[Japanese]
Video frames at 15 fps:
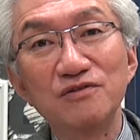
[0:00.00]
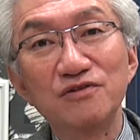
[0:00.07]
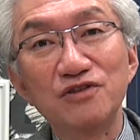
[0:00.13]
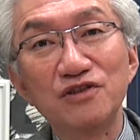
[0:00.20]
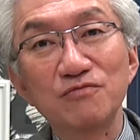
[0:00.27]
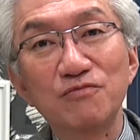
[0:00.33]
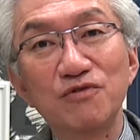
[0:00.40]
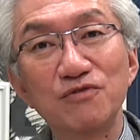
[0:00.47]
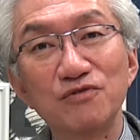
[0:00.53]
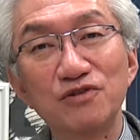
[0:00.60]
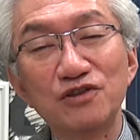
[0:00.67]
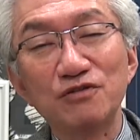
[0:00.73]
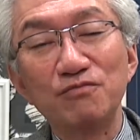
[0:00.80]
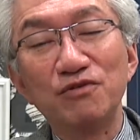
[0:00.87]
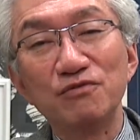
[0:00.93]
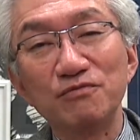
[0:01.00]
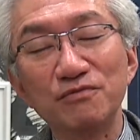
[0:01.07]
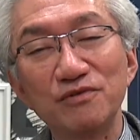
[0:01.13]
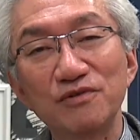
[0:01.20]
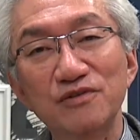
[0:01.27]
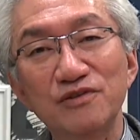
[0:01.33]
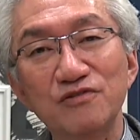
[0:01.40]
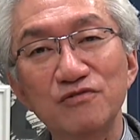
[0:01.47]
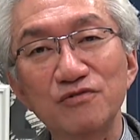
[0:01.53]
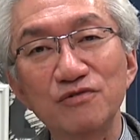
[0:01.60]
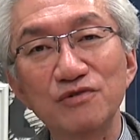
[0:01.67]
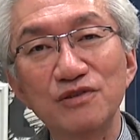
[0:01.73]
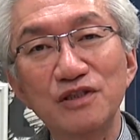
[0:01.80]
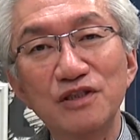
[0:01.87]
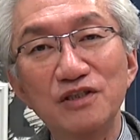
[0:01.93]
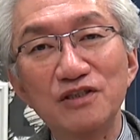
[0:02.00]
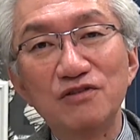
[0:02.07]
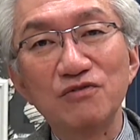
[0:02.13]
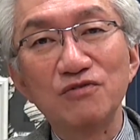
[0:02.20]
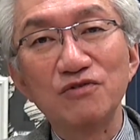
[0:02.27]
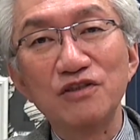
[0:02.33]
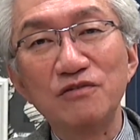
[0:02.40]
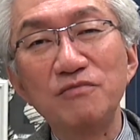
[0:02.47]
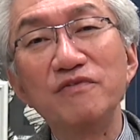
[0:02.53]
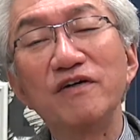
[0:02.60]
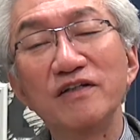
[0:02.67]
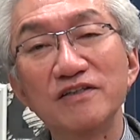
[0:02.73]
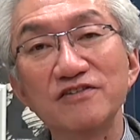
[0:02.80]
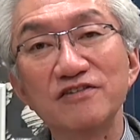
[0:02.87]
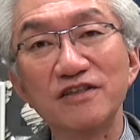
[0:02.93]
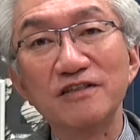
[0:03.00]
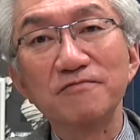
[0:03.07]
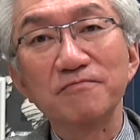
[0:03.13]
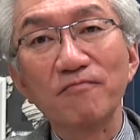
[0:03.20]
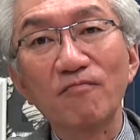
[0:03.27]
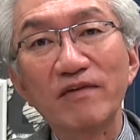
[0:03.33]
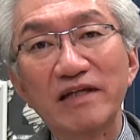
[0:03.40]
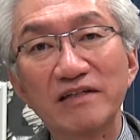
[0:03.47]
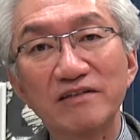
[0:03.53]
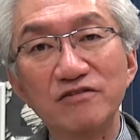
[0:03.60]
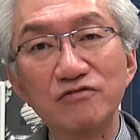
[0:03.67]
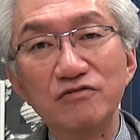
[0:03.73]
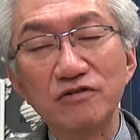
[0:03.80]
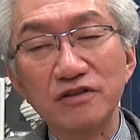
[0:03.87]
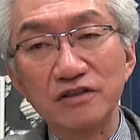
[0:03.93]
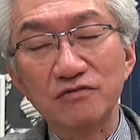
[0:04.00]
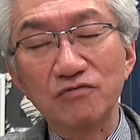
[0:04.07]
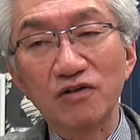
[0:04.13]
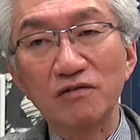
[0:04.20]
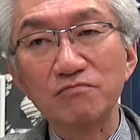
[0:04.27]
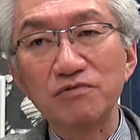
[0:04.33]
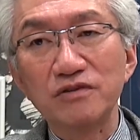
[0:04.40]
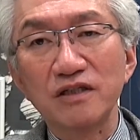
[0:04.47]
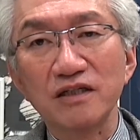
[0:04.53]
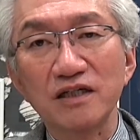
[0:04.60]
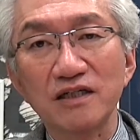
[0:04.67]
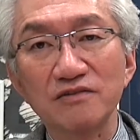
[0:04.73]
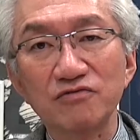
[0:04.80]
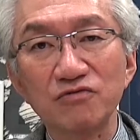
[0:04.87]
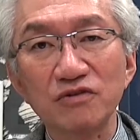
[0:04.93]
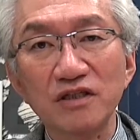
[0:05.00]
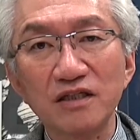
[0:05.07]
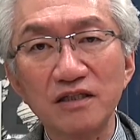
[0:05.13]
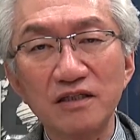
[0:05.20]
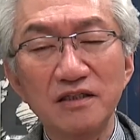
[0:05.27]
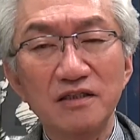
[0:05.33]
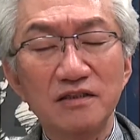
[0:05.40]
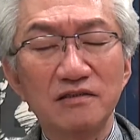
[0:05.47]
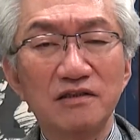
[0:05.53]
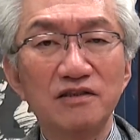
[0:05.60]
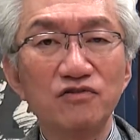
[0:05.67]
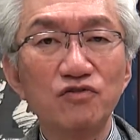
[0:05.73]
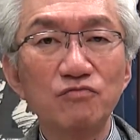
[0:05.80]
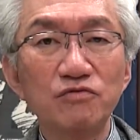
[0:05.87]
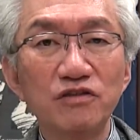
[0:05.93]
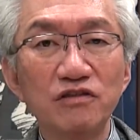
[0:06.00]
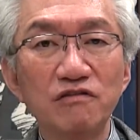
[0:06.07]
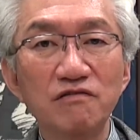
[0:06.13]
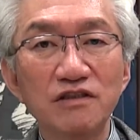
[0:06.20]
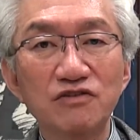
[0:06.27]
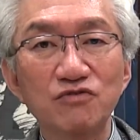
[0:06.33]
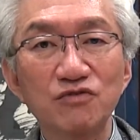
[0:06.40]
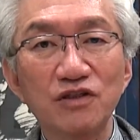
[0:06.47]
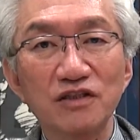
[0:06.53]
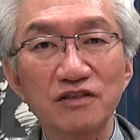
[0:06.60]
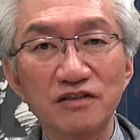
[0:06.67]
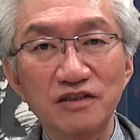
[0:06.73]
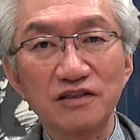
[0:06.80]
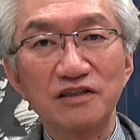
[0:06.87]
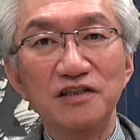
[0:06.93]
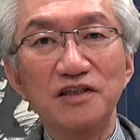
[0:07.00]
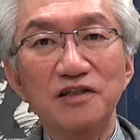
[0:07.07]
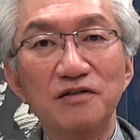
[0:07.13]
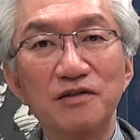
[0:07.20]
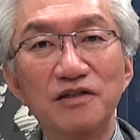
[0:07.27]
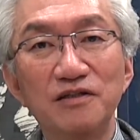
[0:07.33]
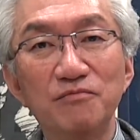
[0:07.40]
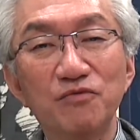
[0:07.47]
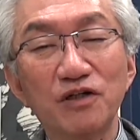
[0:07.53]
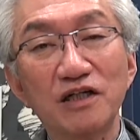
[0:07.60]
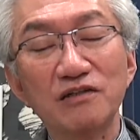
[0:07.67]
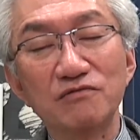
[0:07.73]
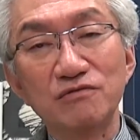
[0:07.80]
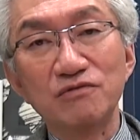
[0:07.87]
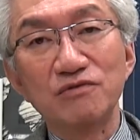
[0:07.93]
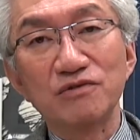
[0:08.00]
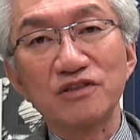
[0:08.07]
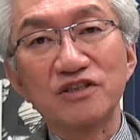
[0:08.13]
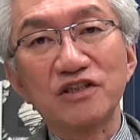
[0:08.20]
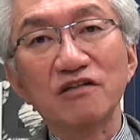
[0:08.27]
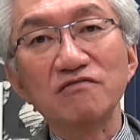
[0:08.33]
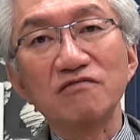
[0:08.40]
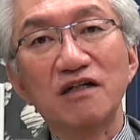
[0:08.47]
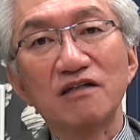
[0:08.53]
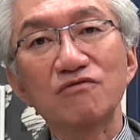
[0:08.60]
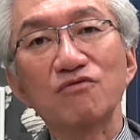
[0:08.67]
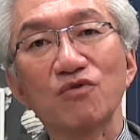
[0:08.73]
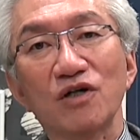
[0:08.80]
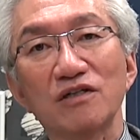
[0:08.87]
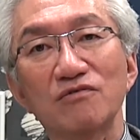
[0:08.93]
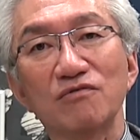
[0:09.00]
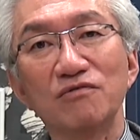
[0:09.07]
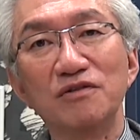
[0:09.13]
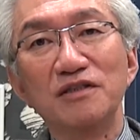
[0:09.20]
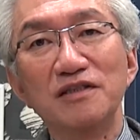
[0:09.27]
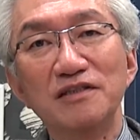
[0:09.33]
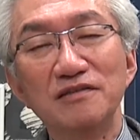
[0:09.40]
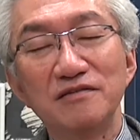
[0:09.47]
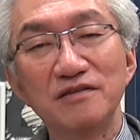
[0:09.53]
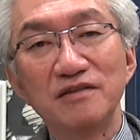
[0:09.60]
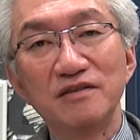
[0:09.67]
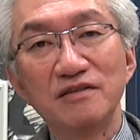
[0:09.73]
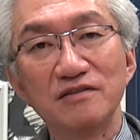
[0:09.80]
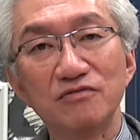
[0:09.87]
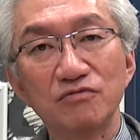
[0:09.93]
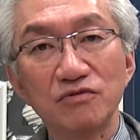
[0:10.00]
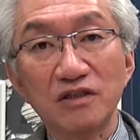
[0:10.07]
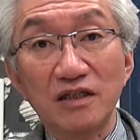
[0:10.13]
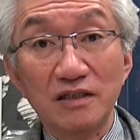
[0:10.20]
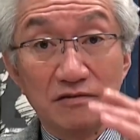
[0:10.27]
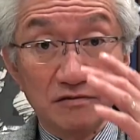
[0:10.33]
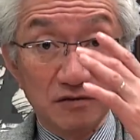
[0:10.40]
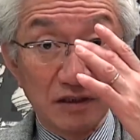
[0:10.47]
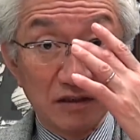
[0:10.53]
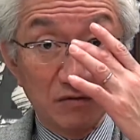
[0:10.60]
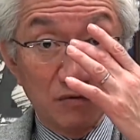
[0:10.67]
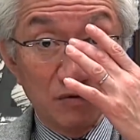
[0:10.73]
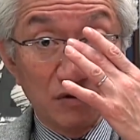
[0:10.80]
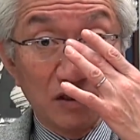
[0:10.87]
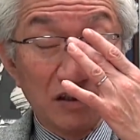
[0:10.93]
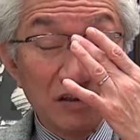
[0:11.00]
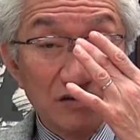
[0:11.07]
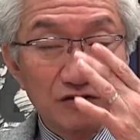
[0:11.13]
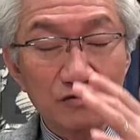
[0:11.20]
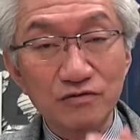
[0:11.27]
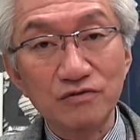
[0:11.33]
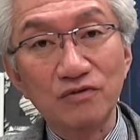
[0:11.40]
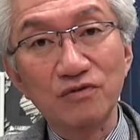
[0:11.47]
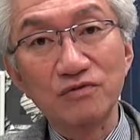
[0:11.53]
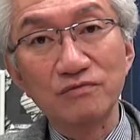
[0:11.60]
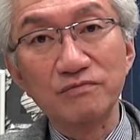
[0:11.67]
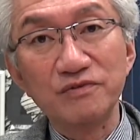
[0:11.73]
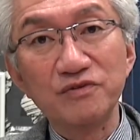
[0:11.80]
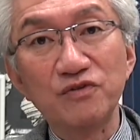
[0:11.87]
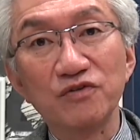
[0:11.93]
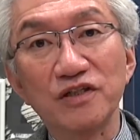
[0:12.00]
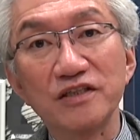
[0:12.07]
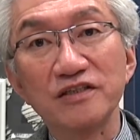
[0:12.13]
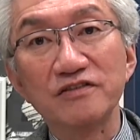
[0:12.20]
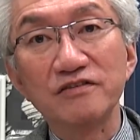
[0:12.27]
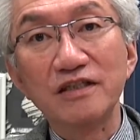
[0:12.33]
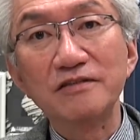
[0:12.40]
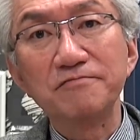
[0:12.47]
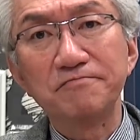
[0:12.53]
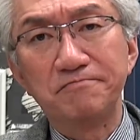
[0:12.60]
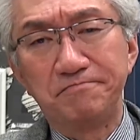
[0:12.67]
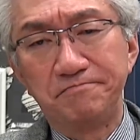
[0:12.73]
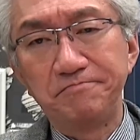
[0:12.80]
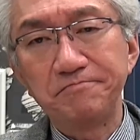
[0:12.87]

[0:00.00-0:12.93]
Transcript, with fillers: 質問質問する人の意味はですね要するにトランプさんがそんなノーベル平和賞なんて、えー、もらえる資格があるのかとでそんなあの対立を生むようなですね